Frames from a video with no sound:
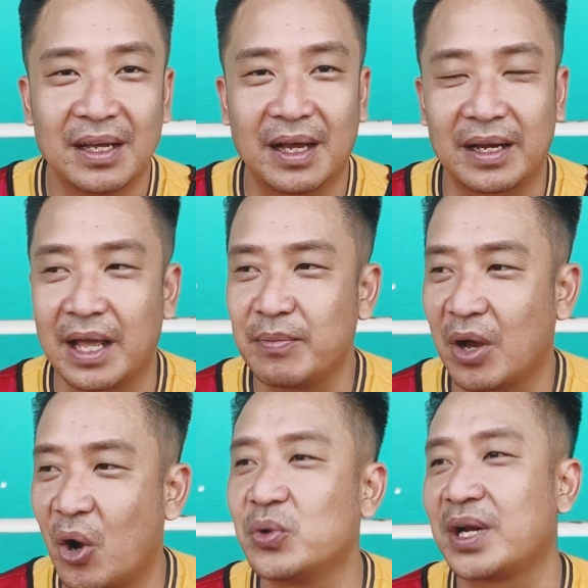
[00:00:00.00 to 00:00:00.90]
à, để mà
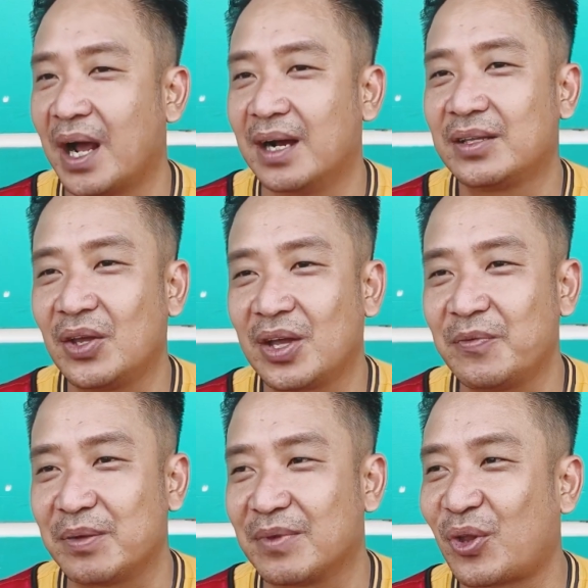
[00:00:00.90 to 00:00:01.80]
hỗ trợ cho cái
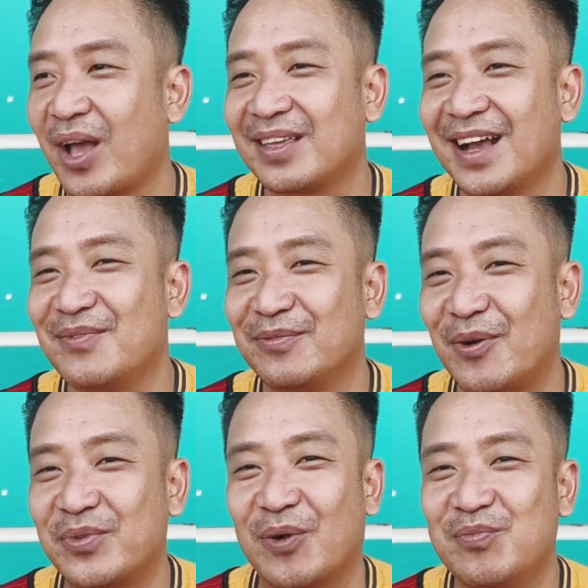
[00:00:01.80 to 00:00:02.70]
việc mà toàn dân mình
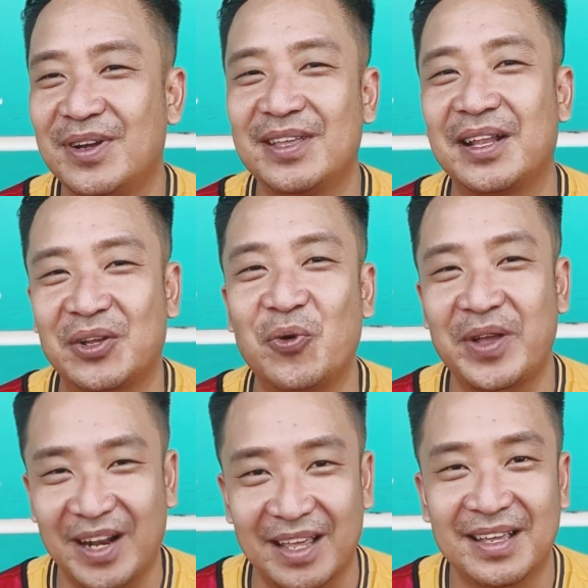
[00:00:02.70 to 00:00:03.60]
phòng chống à, dịch covid
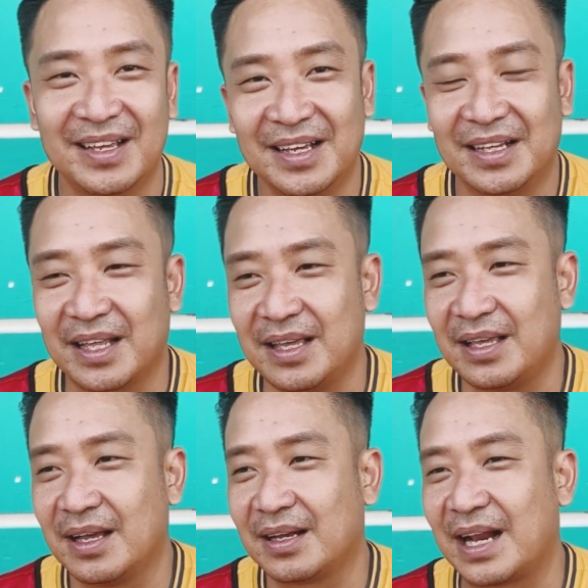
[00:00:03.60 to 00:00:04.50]
này
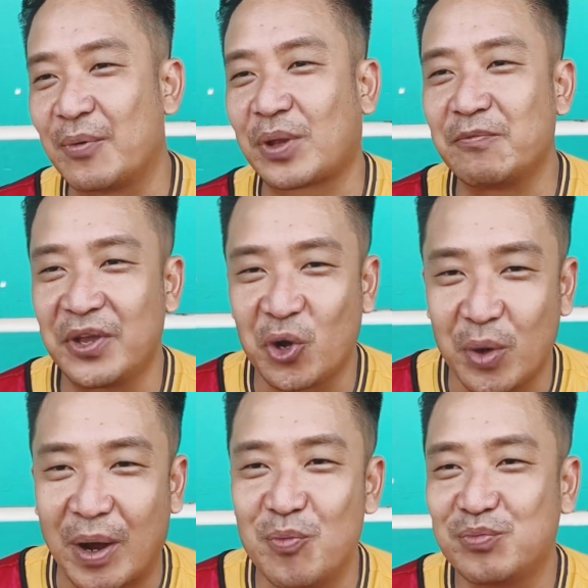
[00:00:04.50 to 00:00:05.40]
thì à, là một thành viên của đội
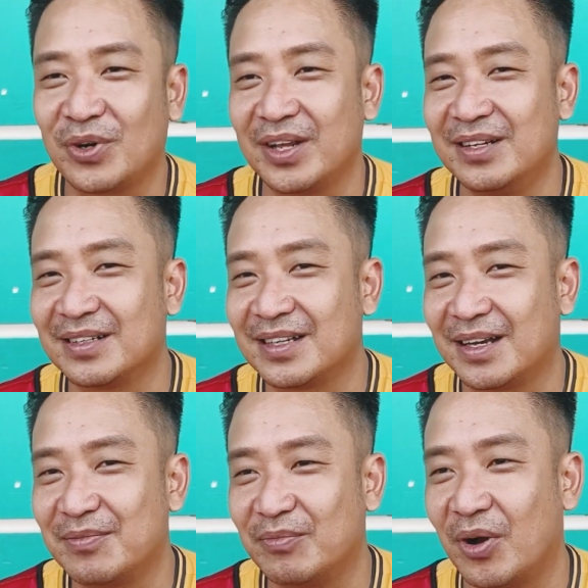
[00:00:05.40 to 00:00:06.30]
bóng rồi được à,
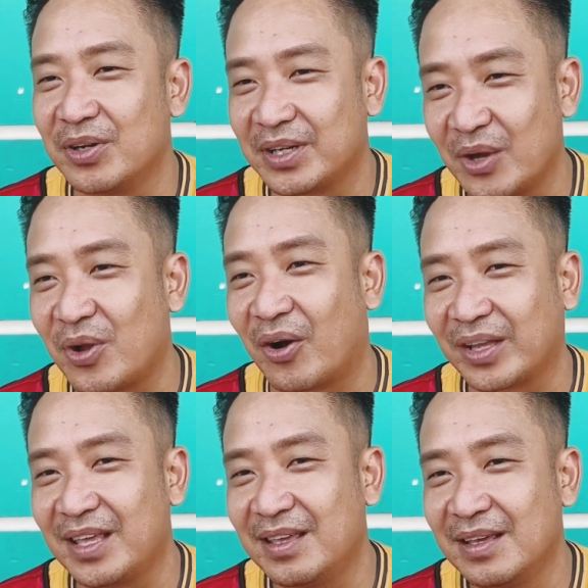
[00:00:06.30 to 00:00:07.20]
mọi người kêu gọi thì